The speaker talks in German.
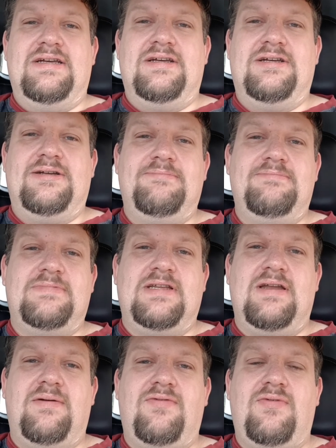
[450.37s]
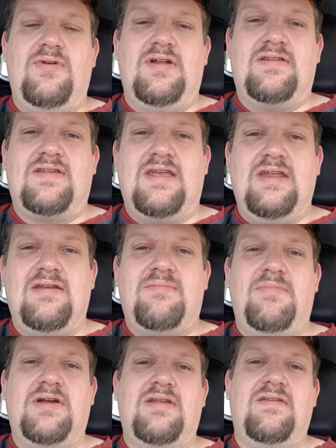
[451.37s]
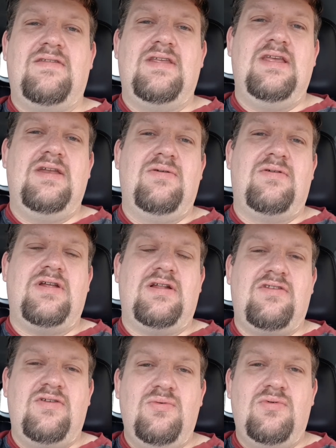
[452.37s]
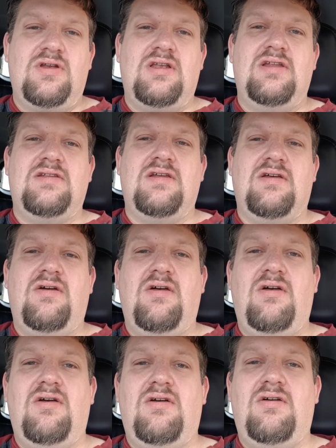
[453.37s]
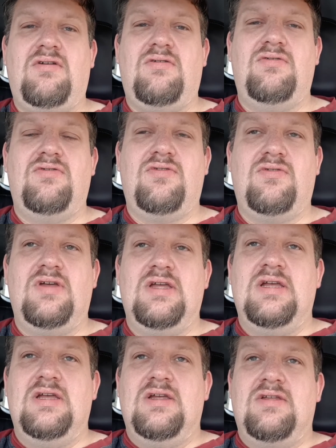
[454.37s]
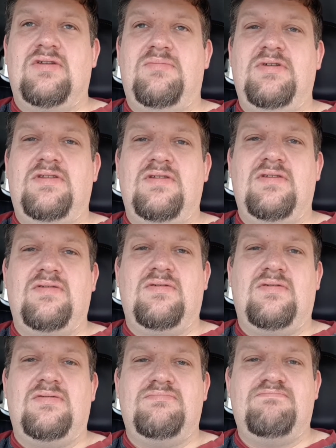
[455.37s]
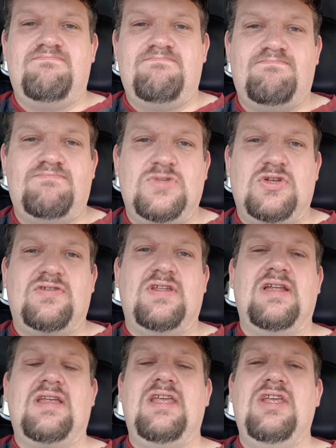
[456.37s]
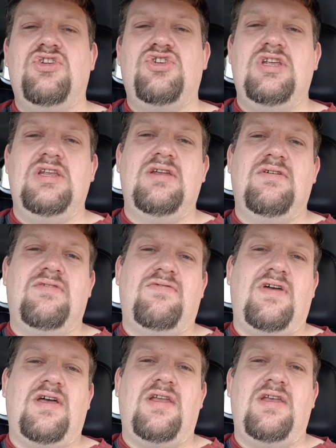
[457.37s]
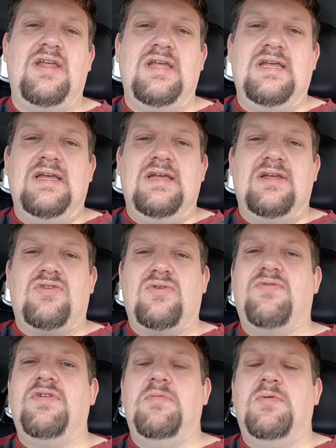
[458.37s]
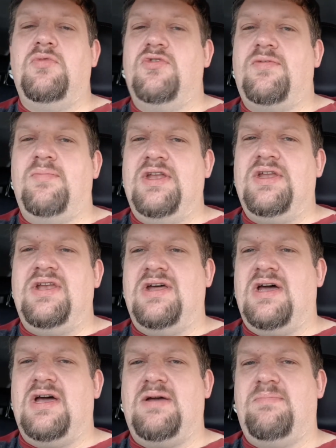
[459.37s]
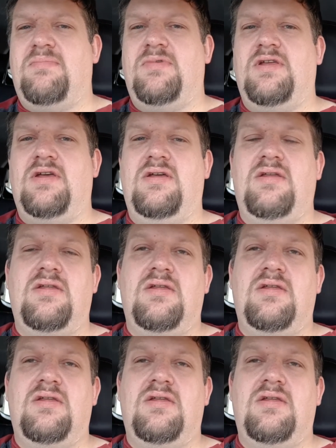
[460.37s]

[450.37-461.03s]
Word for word: ähm, den habe ich früher als Kind mal gesehen oder als Jugendlicher, ach und so so ein bisschen so hm, Nostalgie-Schiene fahren. So Filme muss man dann haben, ja.